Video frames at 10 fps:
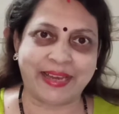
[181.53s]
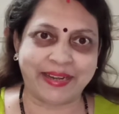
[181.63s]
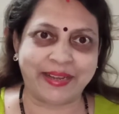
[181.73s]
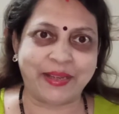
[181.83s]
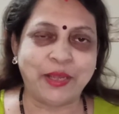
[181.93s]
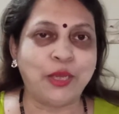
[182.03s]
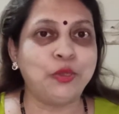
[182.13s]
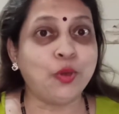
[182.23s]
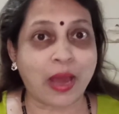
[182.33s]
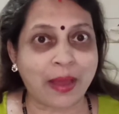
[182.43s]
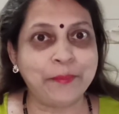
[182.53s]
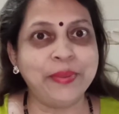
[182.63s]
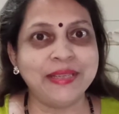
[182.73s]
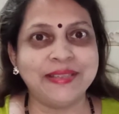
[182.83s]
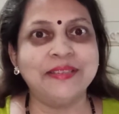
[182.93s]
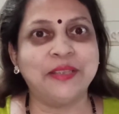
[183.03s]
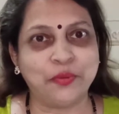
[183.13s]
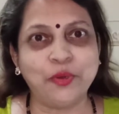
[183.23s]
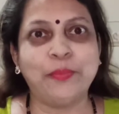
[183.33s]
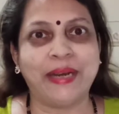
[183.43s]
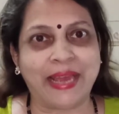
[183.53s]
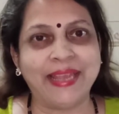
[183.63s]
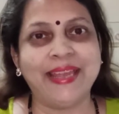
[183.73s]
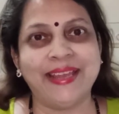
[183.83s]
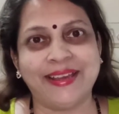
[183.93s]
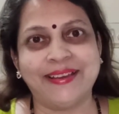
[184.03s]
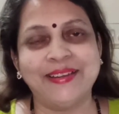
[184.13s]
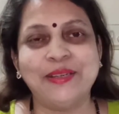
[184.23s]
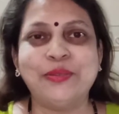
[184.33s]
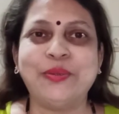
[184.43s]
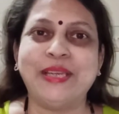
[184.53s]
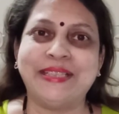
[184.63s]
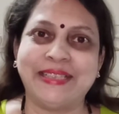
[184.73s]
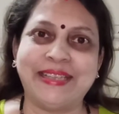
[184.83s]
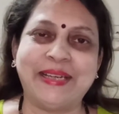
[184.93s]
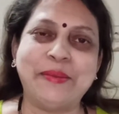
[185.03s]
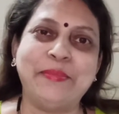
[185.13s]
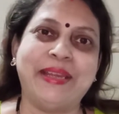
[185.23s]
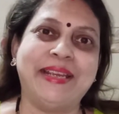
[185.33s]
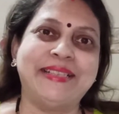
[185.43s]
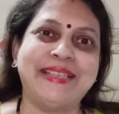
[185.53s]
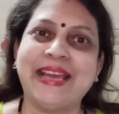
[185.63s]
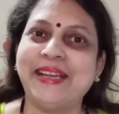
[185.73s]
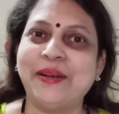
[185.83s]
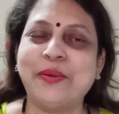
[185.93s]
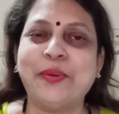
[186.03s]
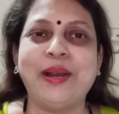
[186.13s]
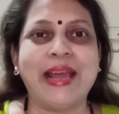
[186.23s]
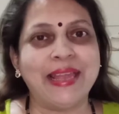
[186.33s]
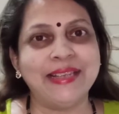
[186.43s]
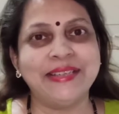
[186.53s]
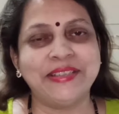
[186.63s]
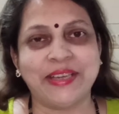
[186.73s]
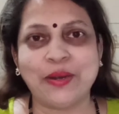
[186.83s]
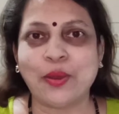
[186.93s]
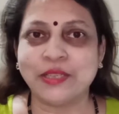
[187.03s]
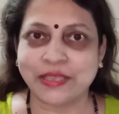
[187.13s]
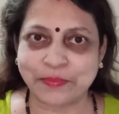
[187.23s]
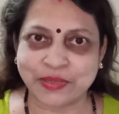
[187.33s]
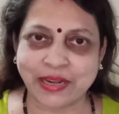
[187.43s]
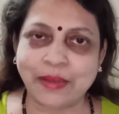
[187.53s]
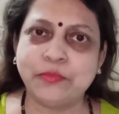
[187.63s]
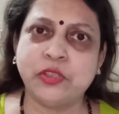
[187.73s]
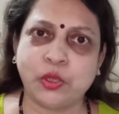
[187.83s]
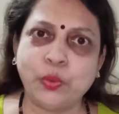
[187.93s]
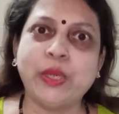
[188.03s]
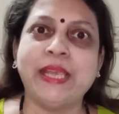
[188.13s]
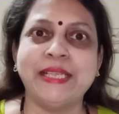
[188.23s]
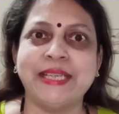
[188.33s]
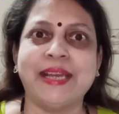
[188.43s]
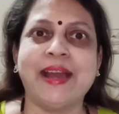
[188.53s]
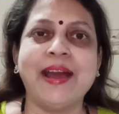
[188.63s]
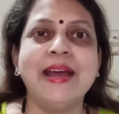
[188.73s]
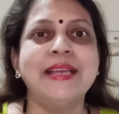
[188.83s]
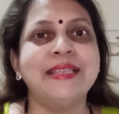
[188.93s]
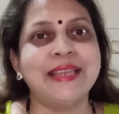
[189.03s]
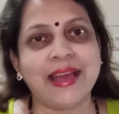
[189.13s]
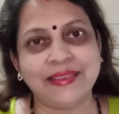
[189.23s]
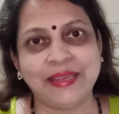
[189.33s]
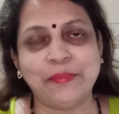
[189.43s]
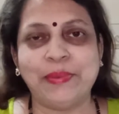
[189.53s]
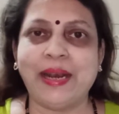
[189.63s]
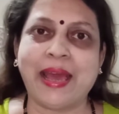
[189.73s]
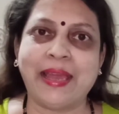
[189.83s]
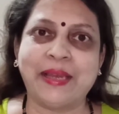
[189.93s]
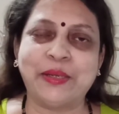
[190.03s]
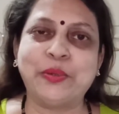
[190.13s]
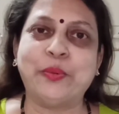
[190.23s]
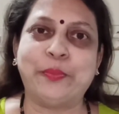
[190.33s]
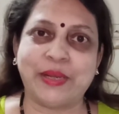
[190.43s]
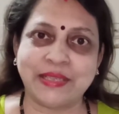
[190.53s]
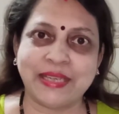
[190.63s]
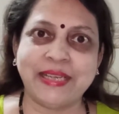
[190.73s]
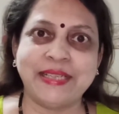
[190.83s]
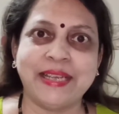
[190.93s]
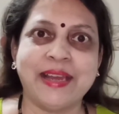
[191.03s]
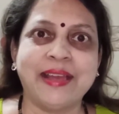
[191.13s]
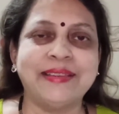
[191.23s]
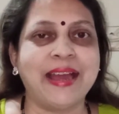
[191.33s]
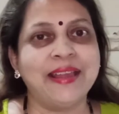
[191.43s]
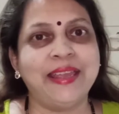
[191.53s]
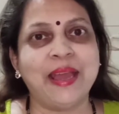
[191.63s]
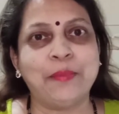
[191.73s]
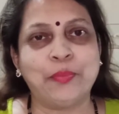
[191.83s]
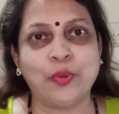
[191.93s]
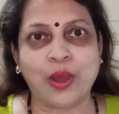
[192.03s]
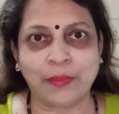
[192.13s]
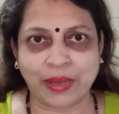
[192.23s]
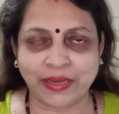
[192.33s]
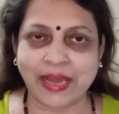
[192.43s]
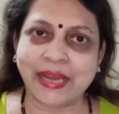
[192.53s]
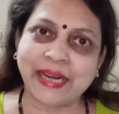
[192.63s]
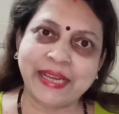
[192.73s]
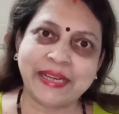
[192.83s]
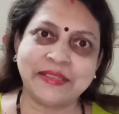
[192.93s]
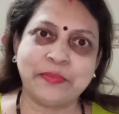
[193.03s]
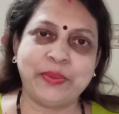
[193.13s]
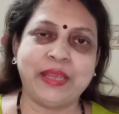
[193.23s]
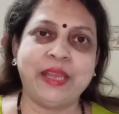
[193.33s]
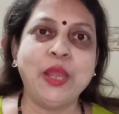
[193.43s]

है तो आप भी इसे ज़रूर बनाएंगे ना तो इसी तरह मेरे चैनल को लाइक शेयर और सब्सक्राइब ज़रूर कीजिएगा साथ ही बेल आइकन को प्रेस कीजिएगा ताकि आपको हमारी अगली रेसिपी की